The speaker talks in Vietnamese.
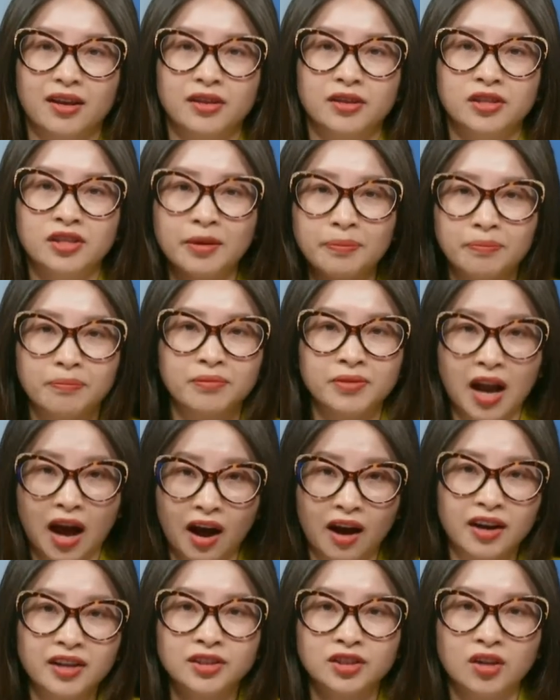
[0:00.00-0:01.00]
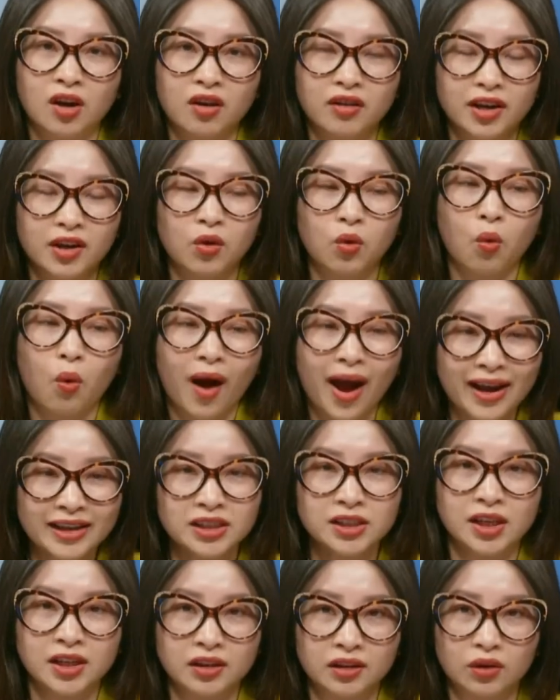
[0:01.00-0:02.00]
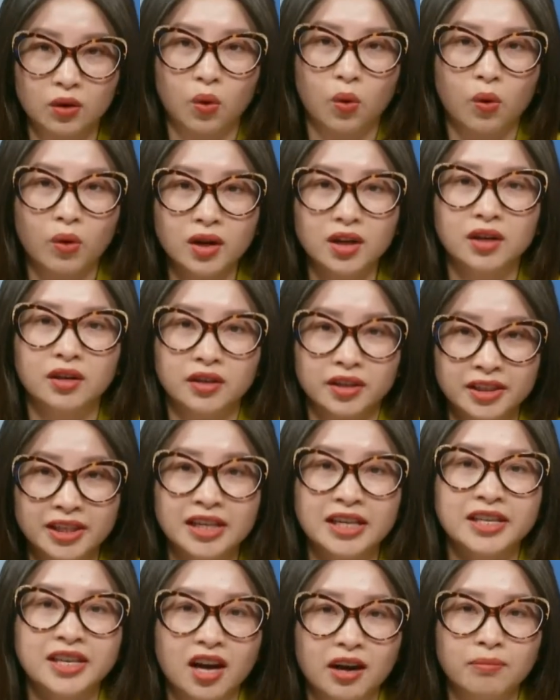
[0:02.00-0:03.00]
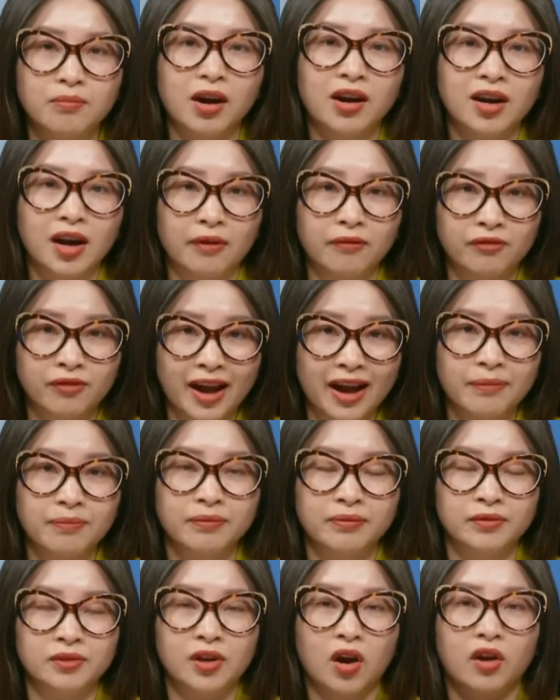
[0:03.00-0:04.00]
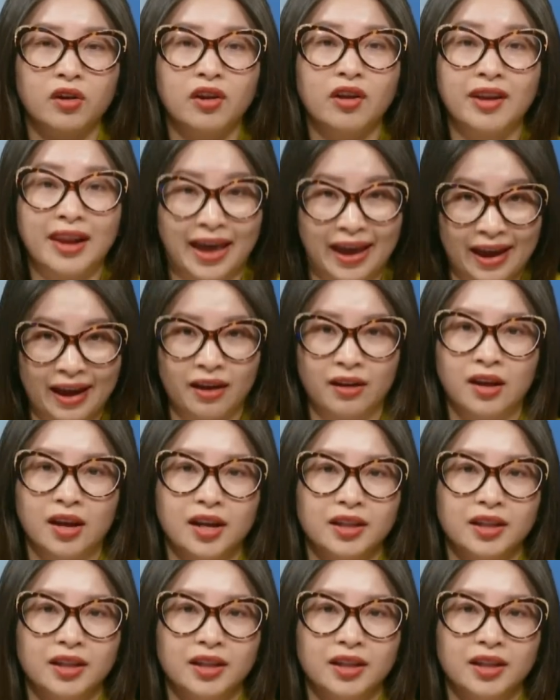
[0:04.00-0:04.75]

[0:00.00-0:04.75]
giúp đỡ cho cái quá trình của người di dân bất hợp pháp cho nó lẹ